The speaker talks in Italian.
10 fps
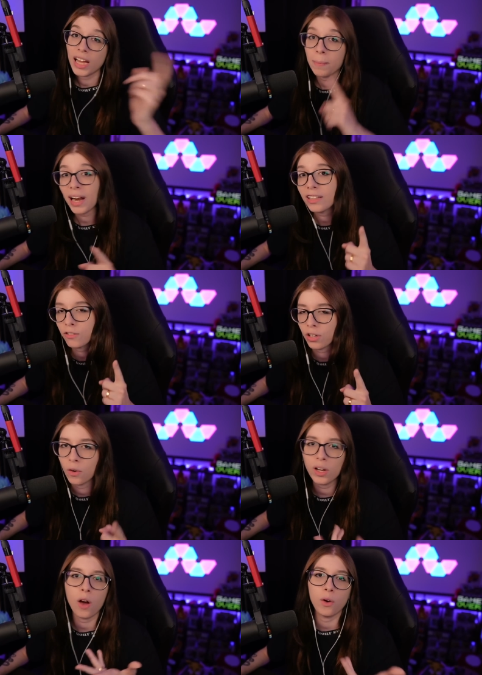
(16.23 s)
peraltro sono
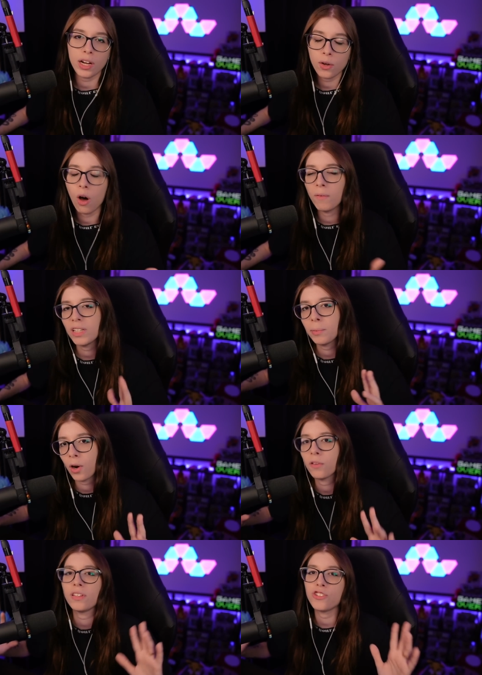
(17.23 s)
ancora con il covid
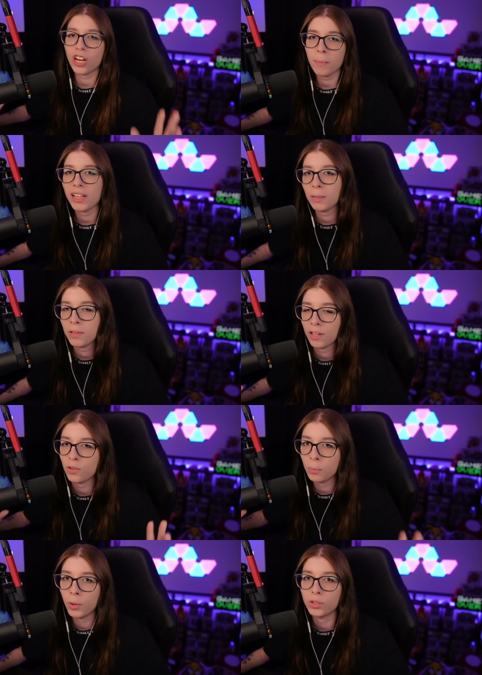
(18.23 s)
Però sinceramente mi
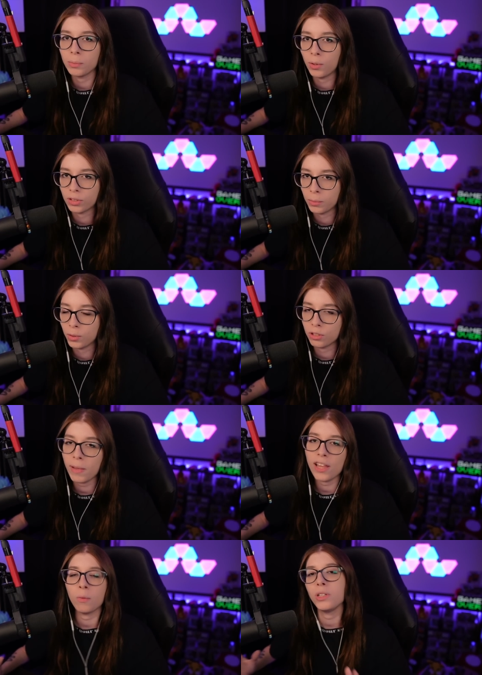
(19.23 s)
sento molto molto molto
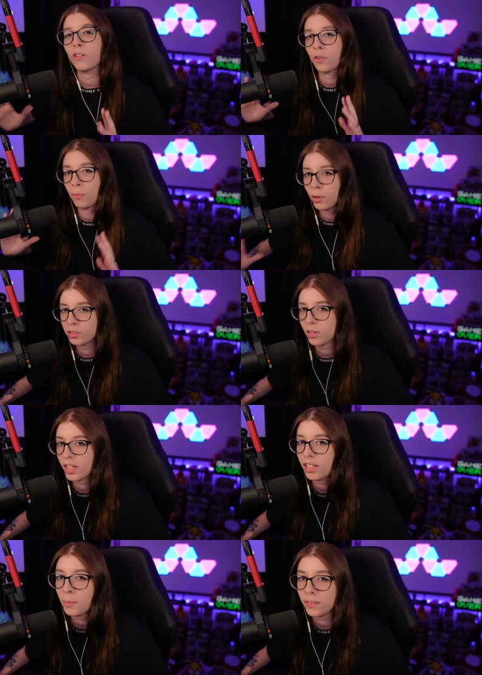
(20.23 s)
meglio Quindi sono molto
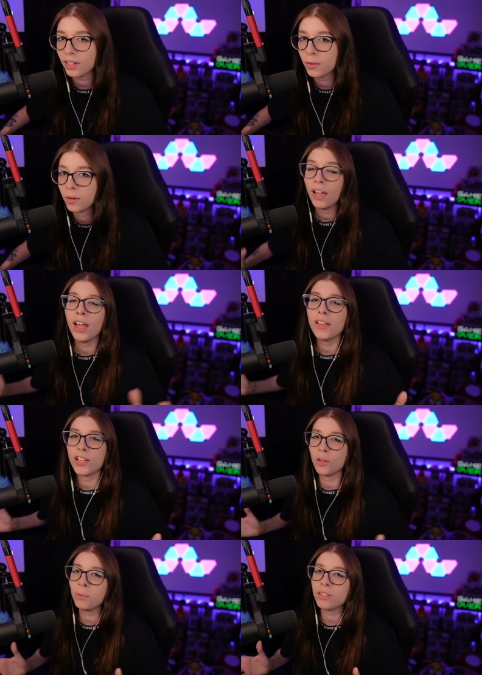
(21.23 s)
contenta di questa cosa E ho
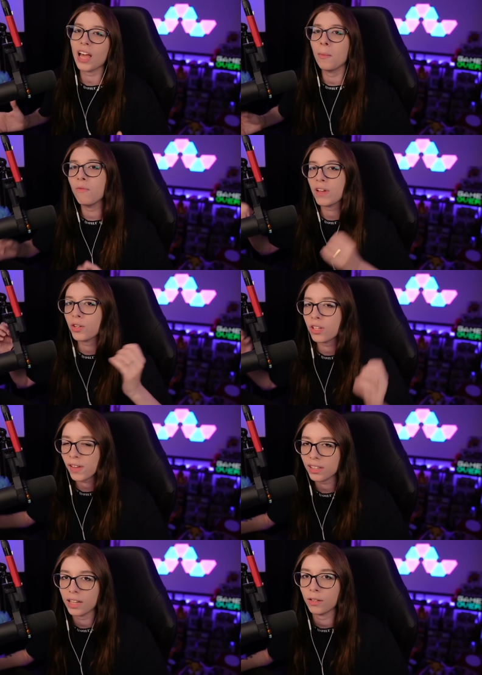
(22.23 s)
detto portiamo un video
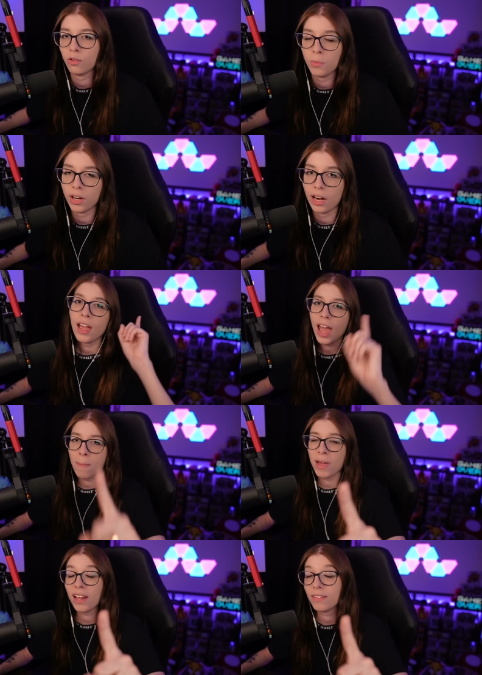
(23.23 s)
divertente sul mio canale
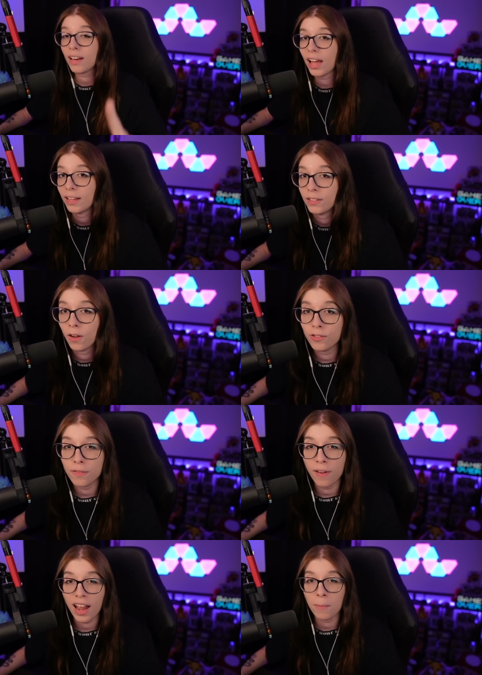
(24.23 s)
Ebbene sì ragazzi,
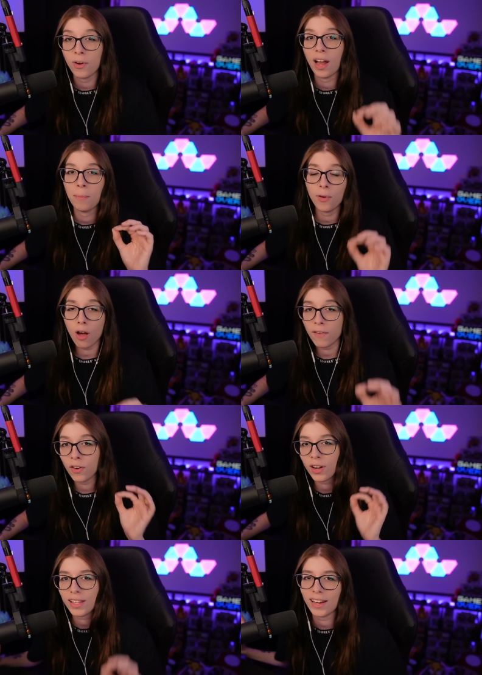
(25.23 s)
oggi faremo la prova a
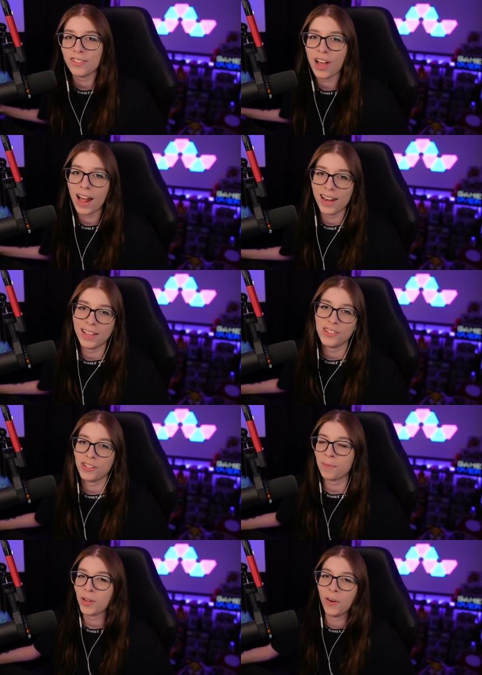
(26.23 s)
non ridere
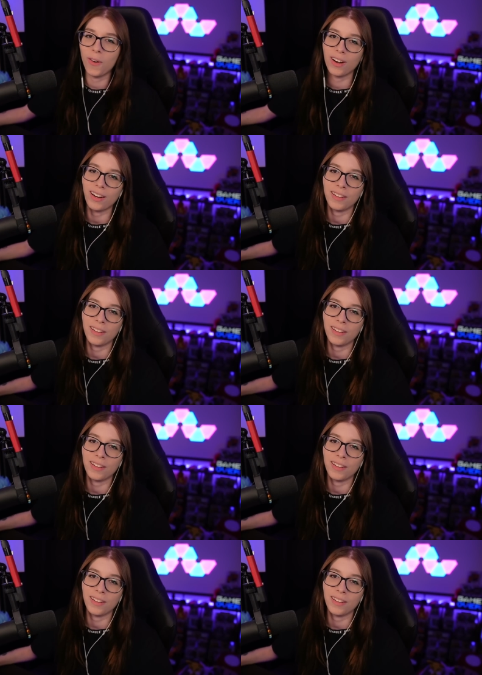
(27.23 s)
challenge Con